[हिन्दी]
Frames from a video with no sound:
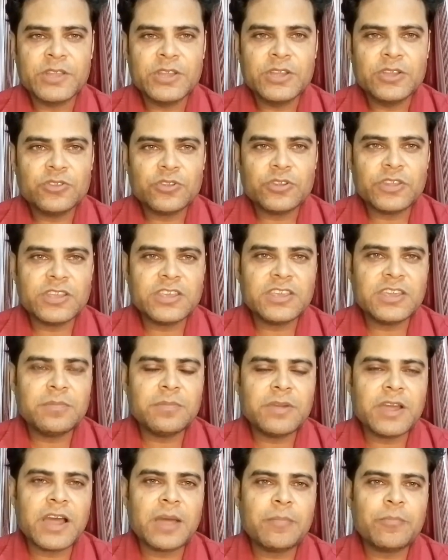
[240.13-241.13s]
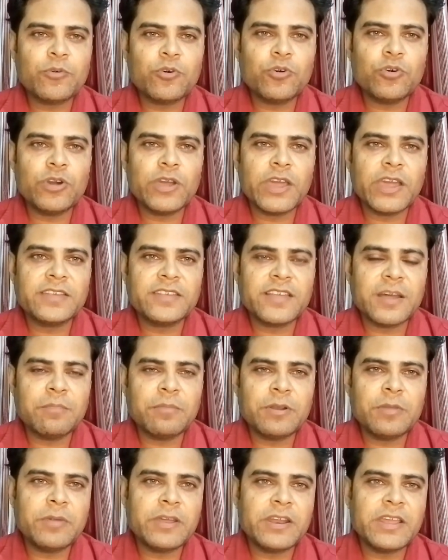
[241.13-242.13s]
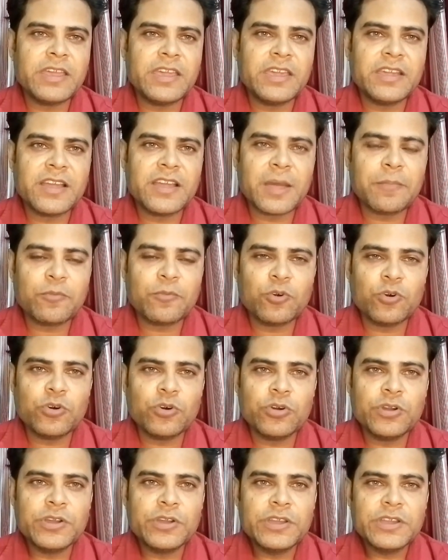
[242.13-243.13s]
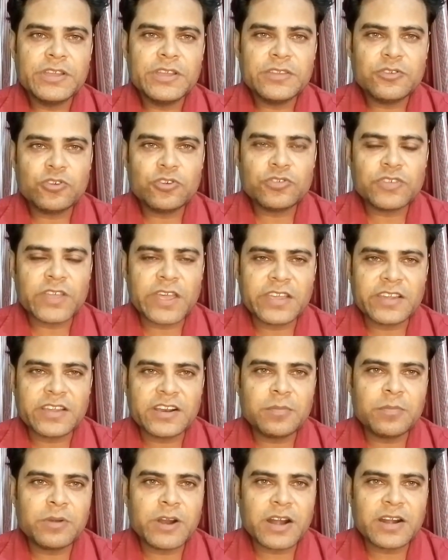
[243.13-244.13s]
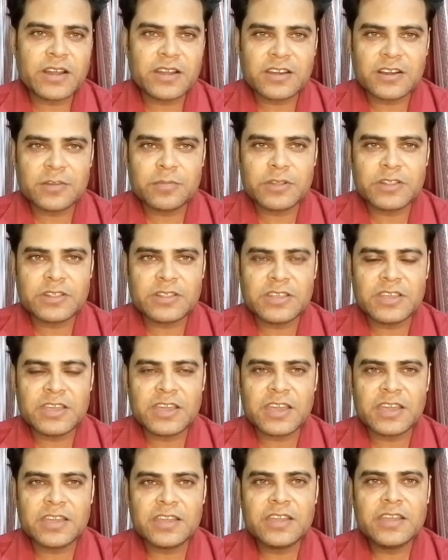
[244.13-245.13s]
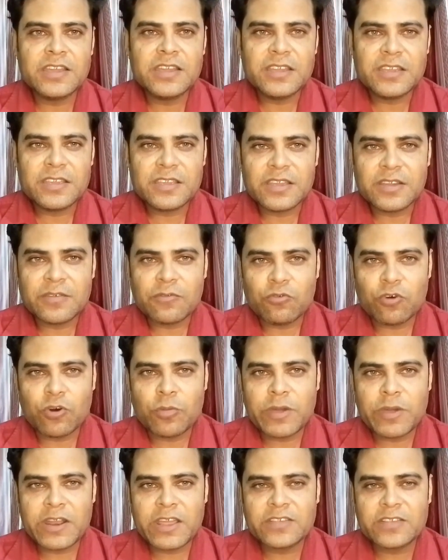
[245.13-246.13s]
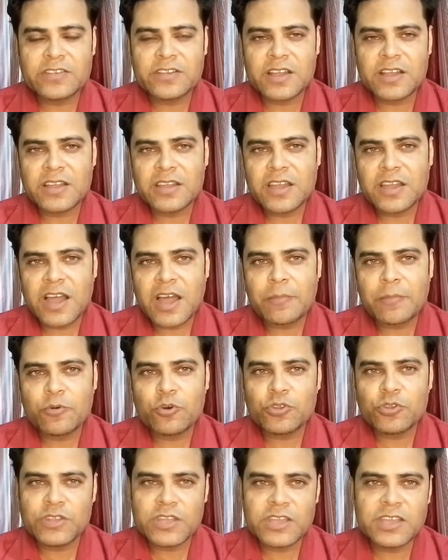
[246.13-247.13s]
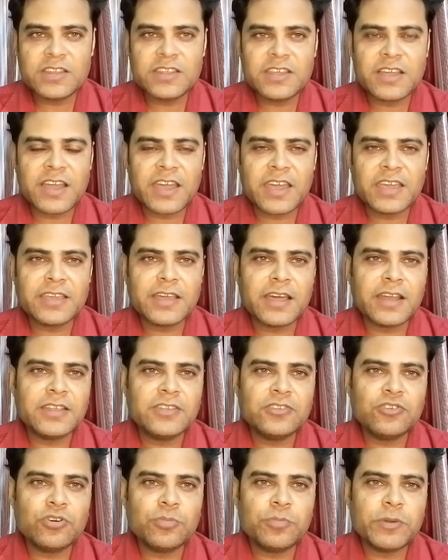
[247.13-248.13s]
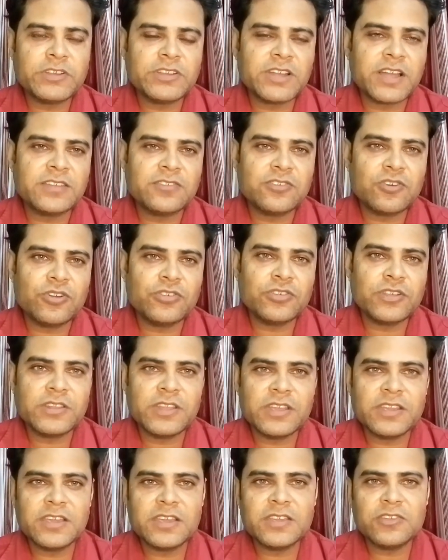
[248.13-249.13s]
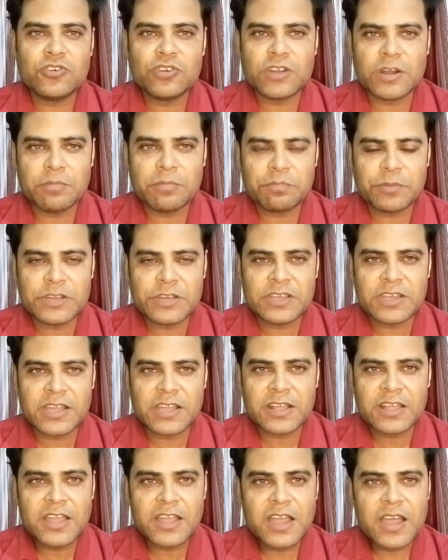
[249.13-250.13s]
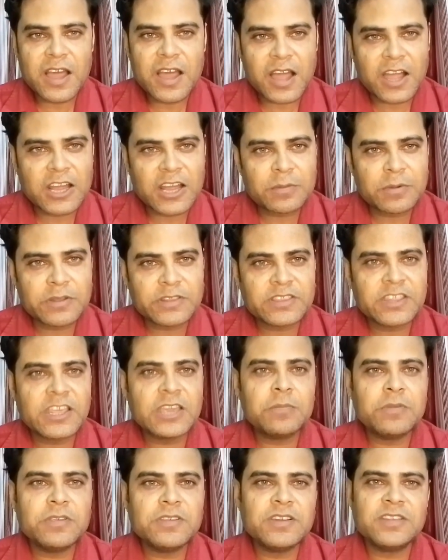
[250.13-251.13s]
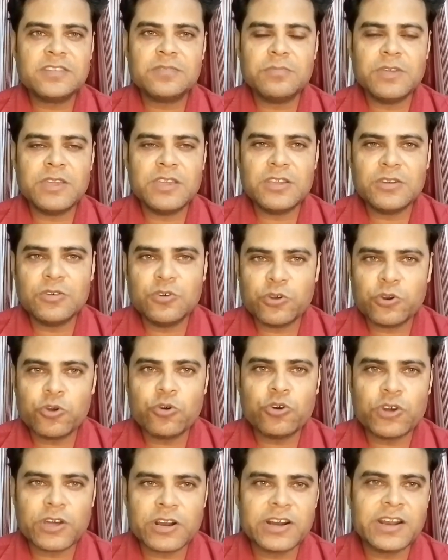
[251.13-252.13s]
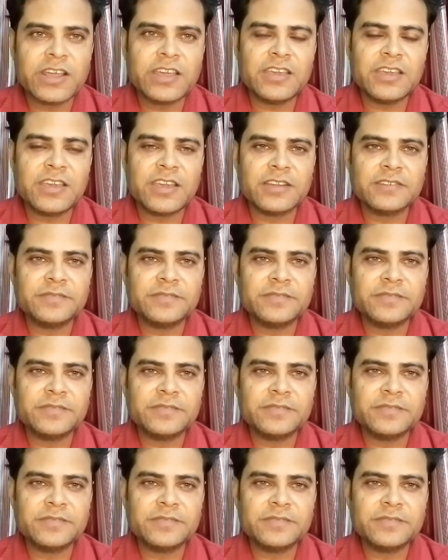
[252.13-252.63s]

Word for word: तो देखिए मैं आपको एग्ज़ाम्पल मैंने एक आपको जो साइकिल ब्रांड अगरबत्ती है वो मैंने इसका आपको दे दिया है यानी जो पचास सोलह सौ देखिए जो कंपनी है अगरबत्ती के बिज़नेस में ही ग्रो कर रही है